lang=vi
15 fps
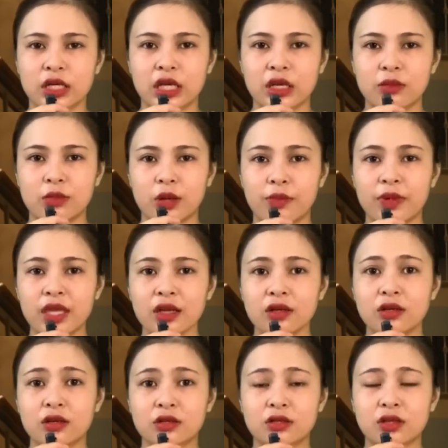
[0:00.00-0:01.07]
Khi mà biết
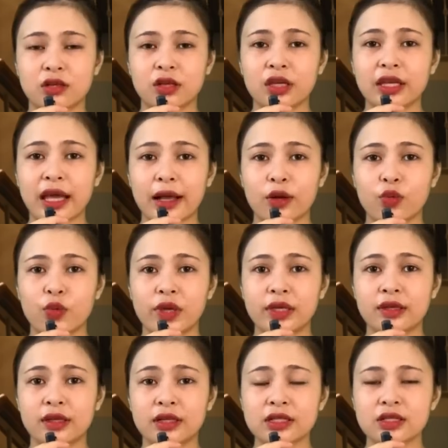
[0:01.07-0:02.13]
được những cái căn
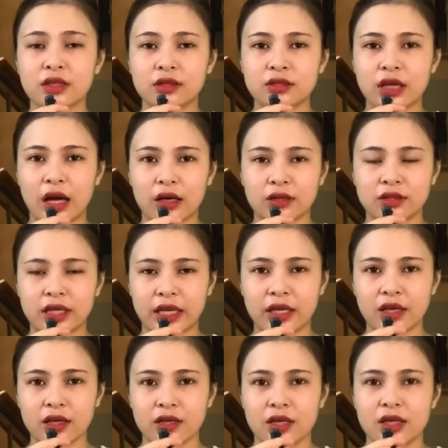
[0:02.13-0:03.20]
nguyên, những cái sự thật
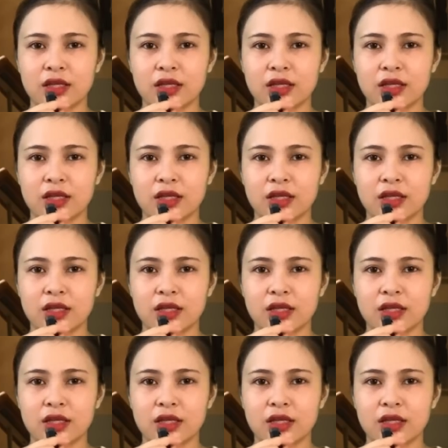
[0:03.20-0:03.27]
vậy á,